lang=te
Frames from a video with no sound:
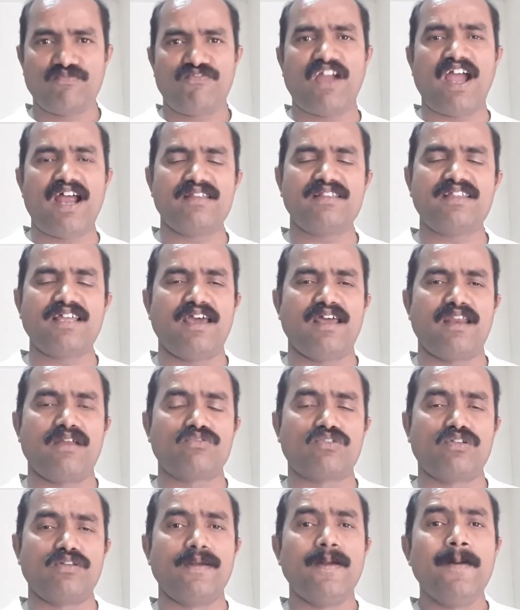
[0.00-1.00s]
ఫ్యాట్
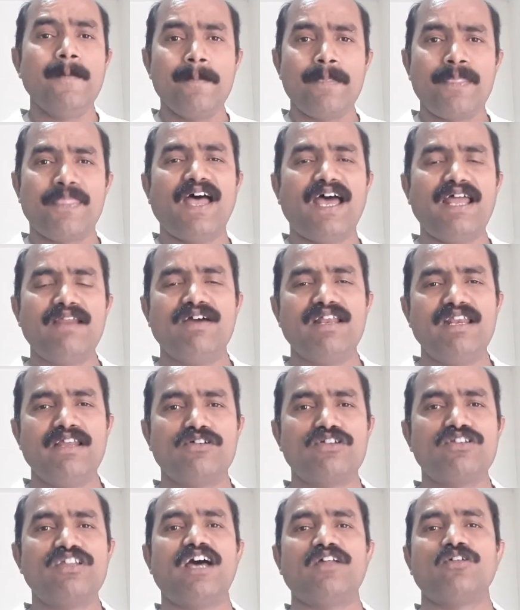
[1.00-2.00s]
తయారవుతుంది దానివల్ల
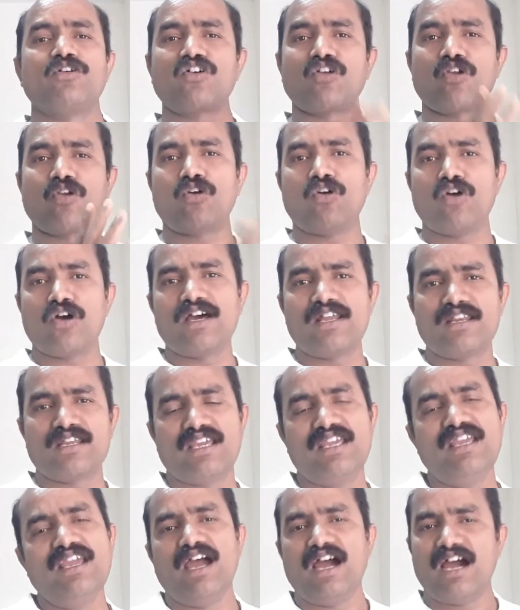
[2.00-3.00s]
ఏమవుతుంది అదొక
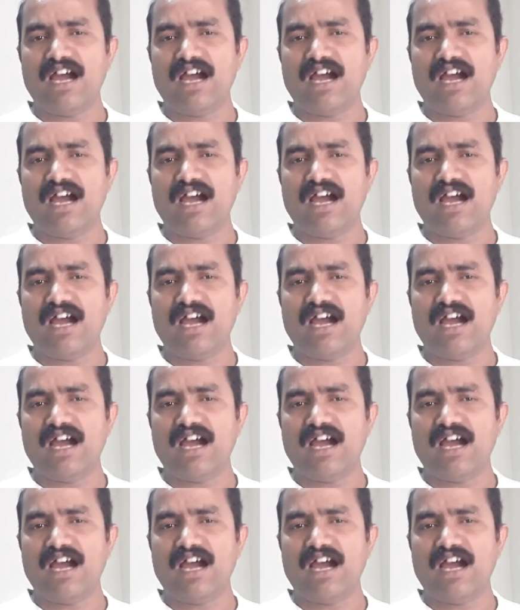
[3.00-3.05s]
రోగానికి